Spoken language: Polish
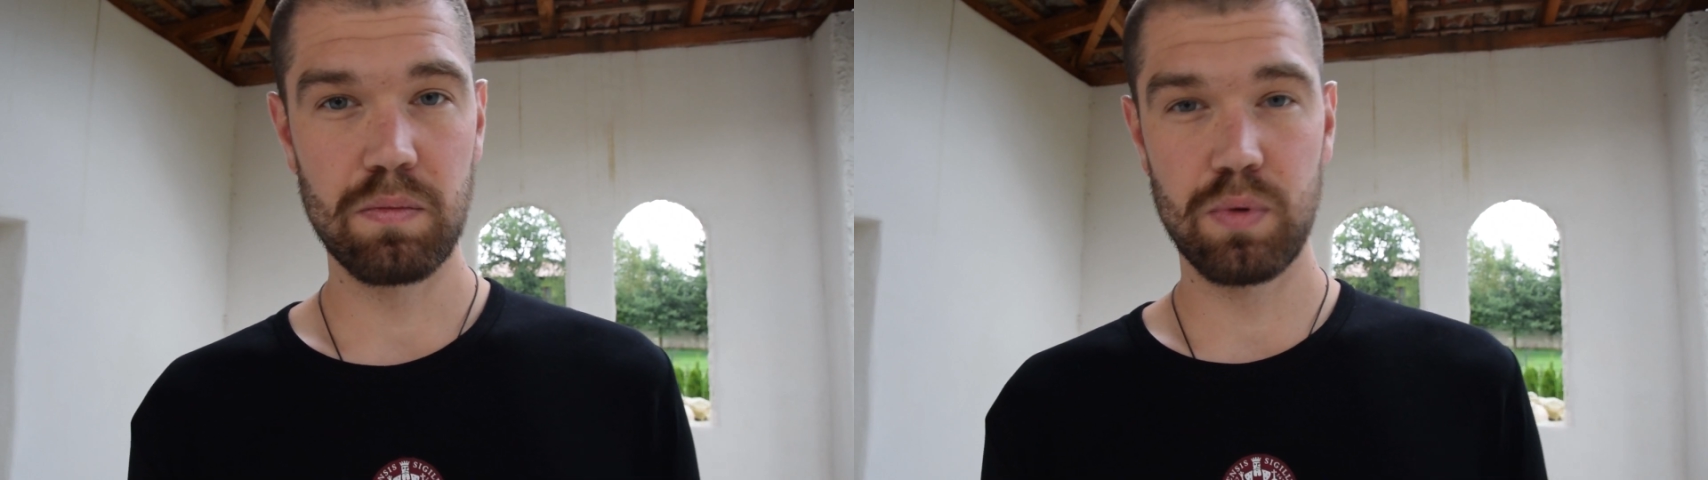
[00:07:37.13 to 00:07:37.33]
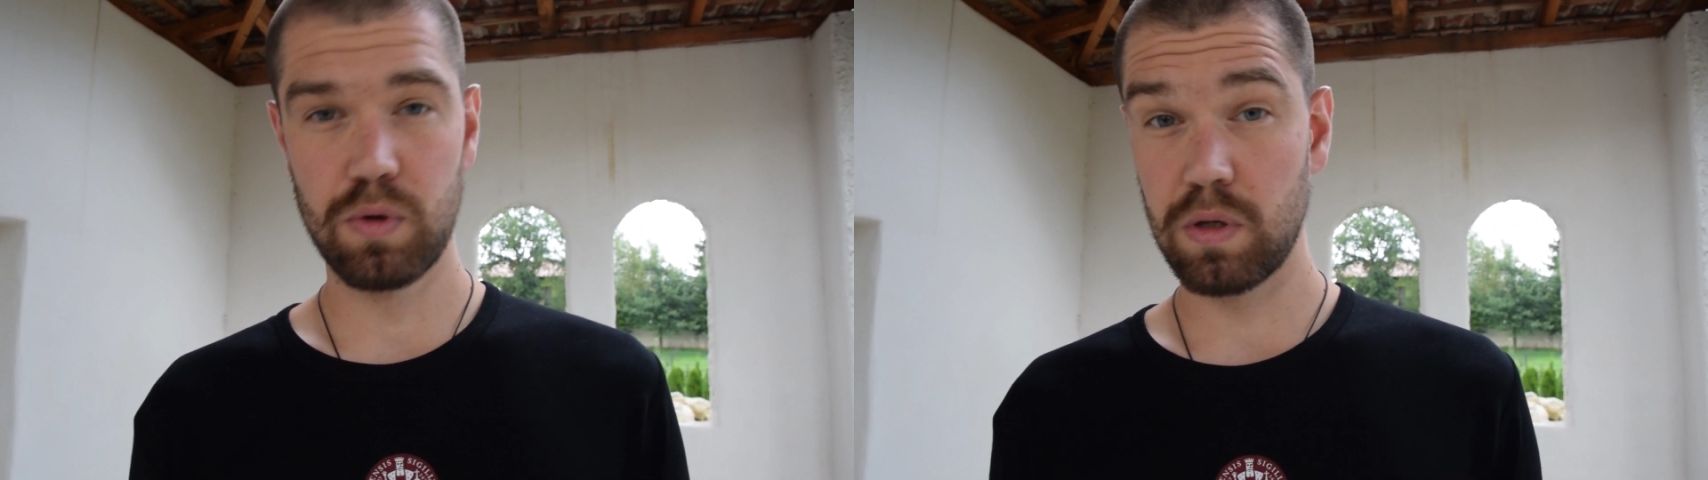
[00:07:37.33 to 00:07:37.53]

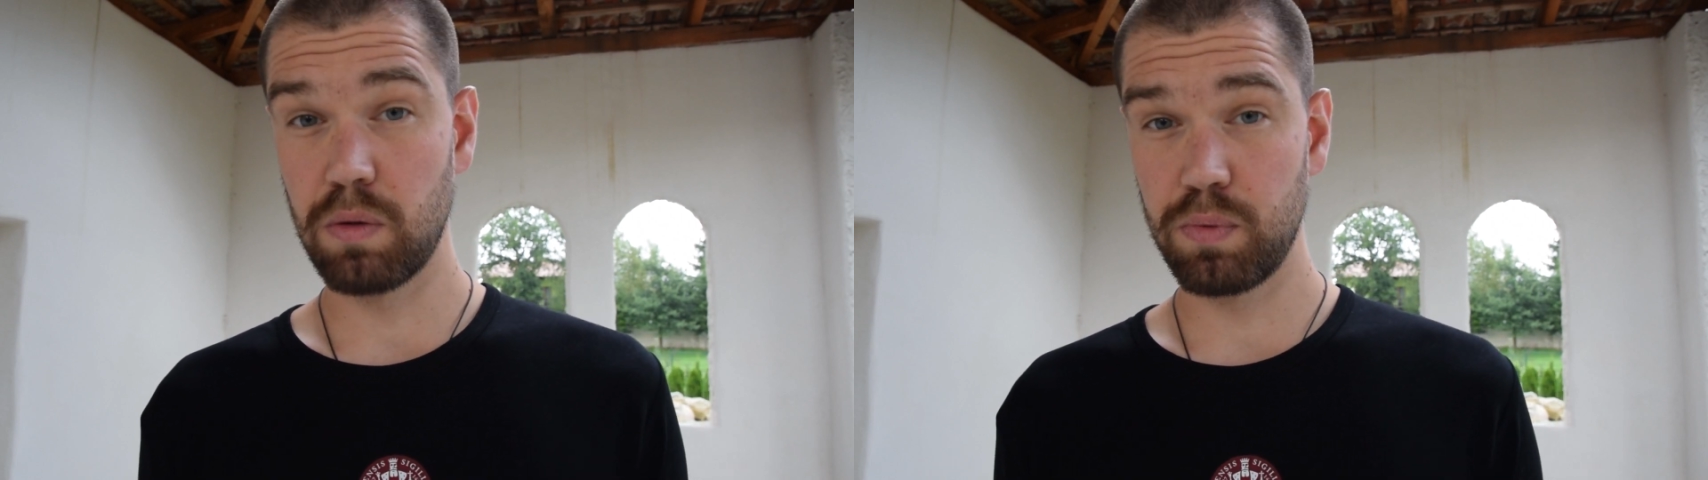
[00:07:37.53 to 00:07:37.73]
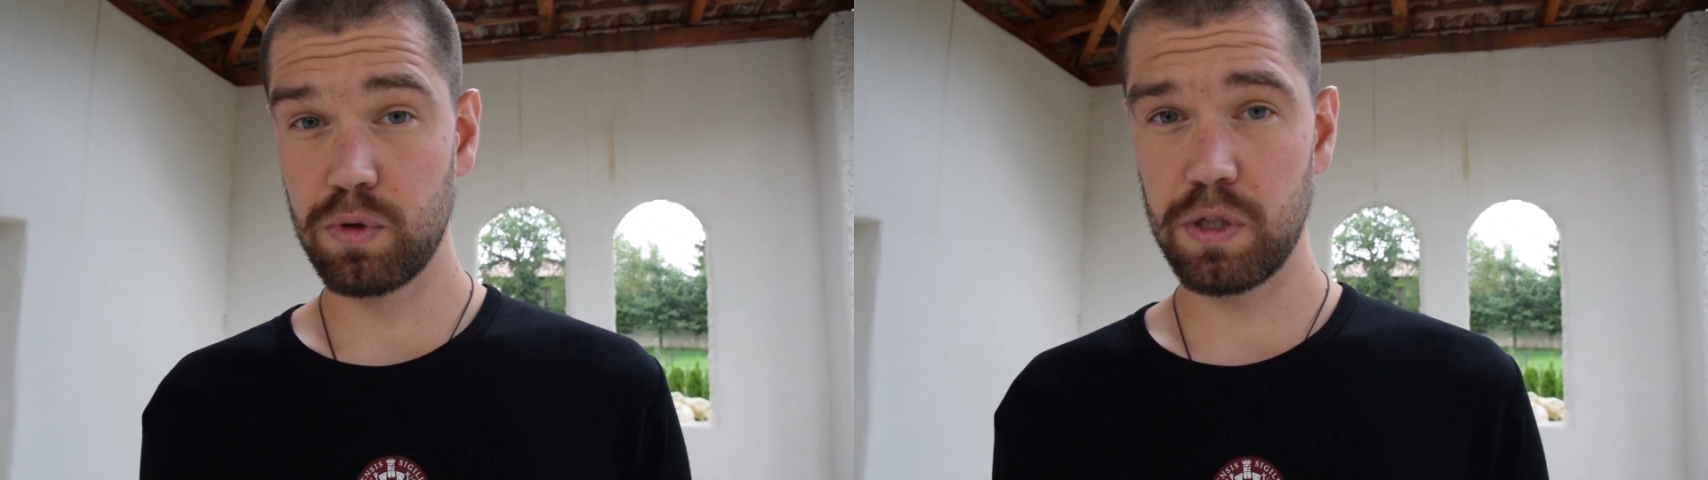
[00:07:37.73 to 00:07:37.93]
Bóg
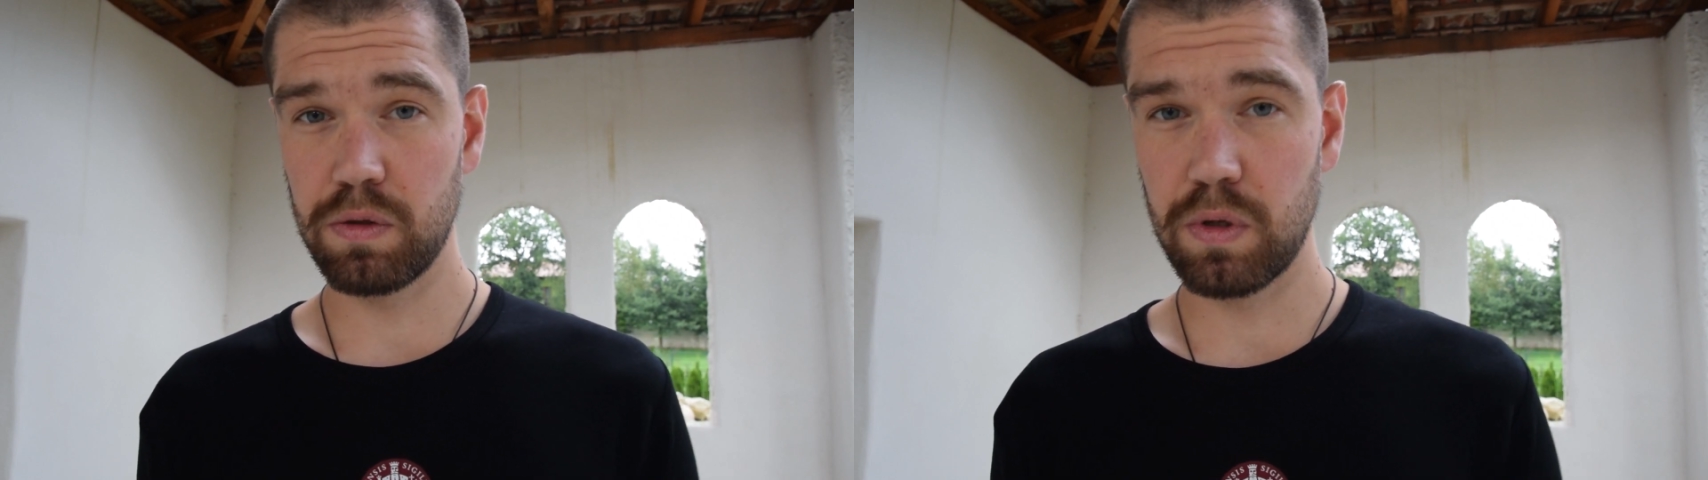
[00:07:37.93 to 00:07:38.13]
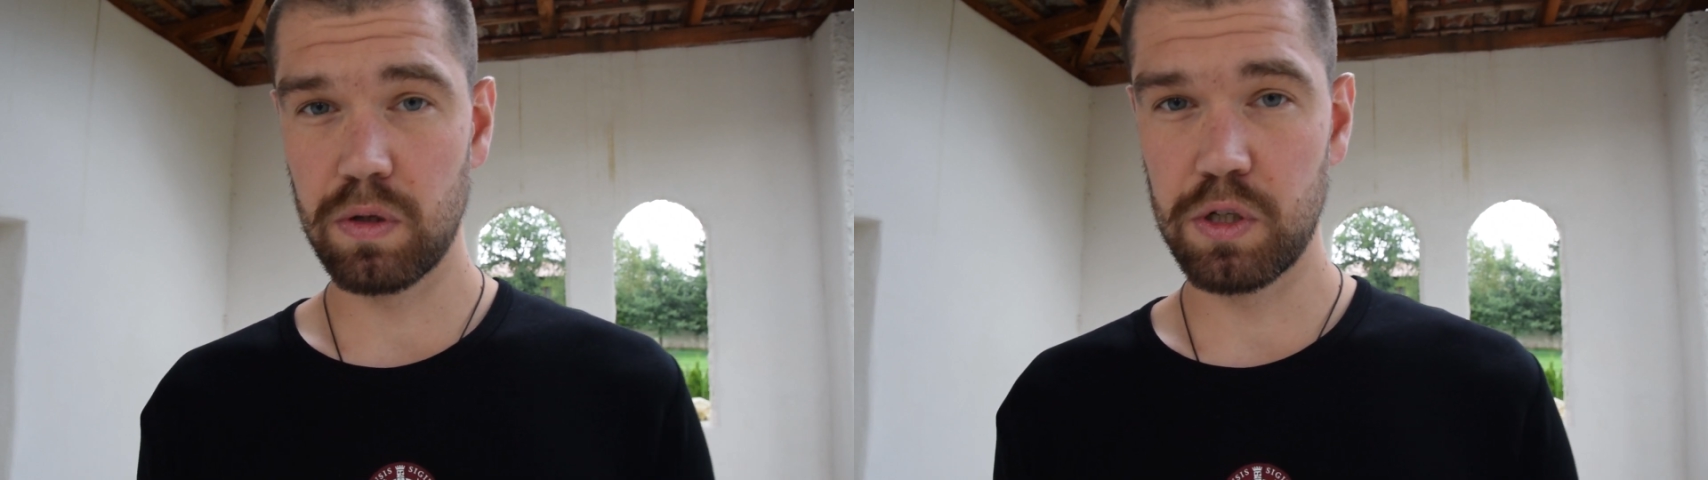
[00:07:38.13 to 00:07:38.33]
dopuścił to